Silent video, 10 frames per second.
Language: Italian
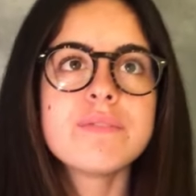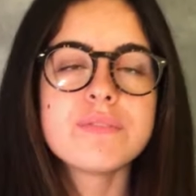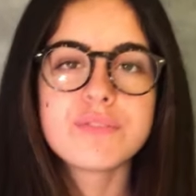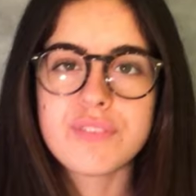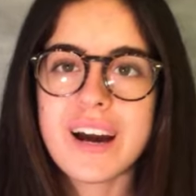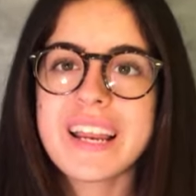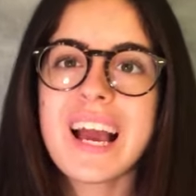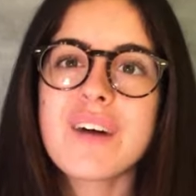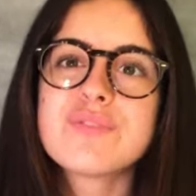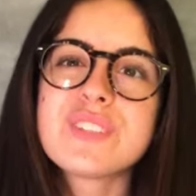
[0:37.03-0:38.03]
Fare
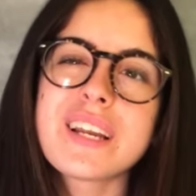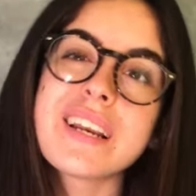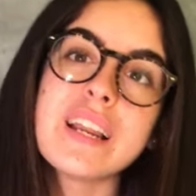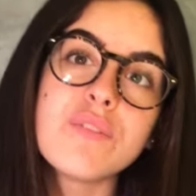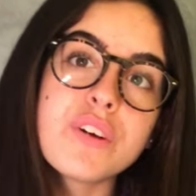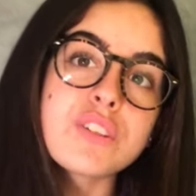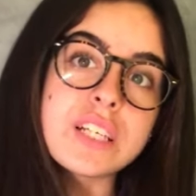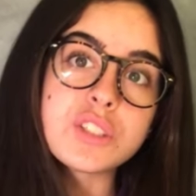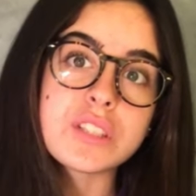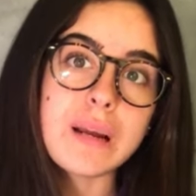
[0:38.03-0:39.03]
after nel vero
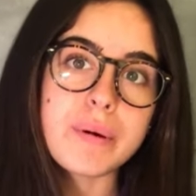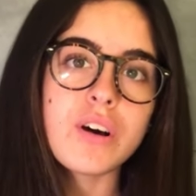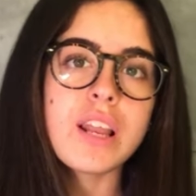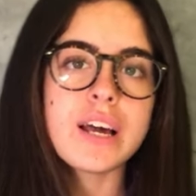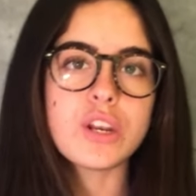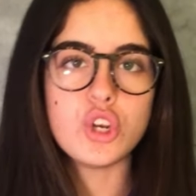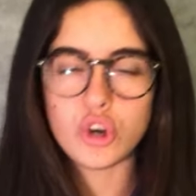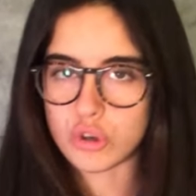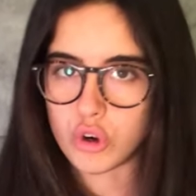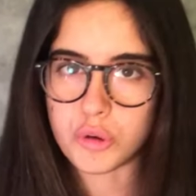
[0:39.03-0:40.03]
senso della parola?
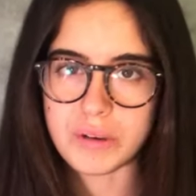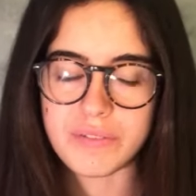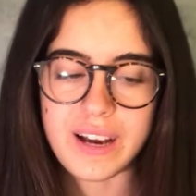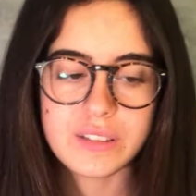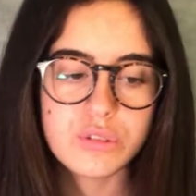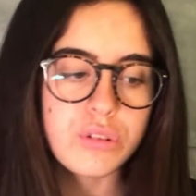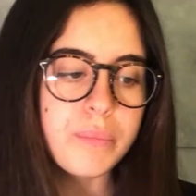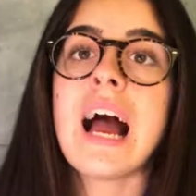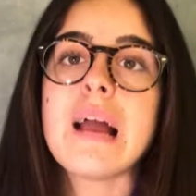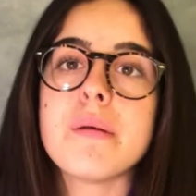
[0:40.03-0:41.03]
No, non l'ho mai fatto.
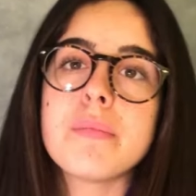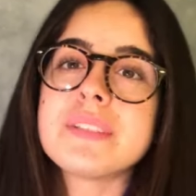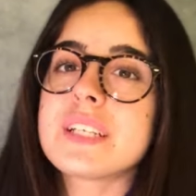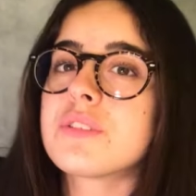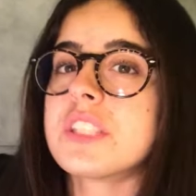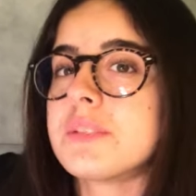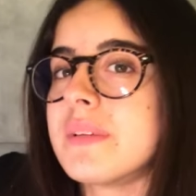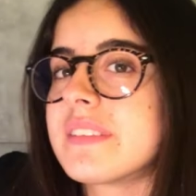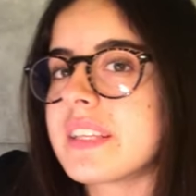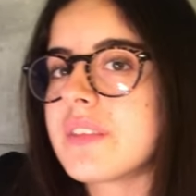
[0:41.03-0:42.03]
Hai mai pensato di
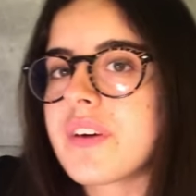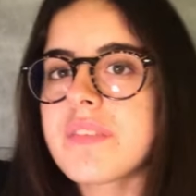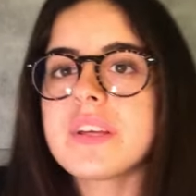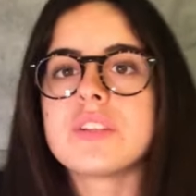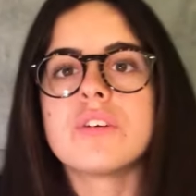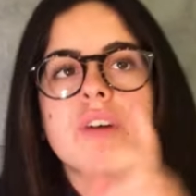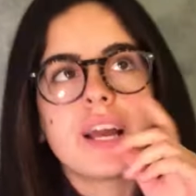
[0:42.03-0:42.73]
smettere di fare video?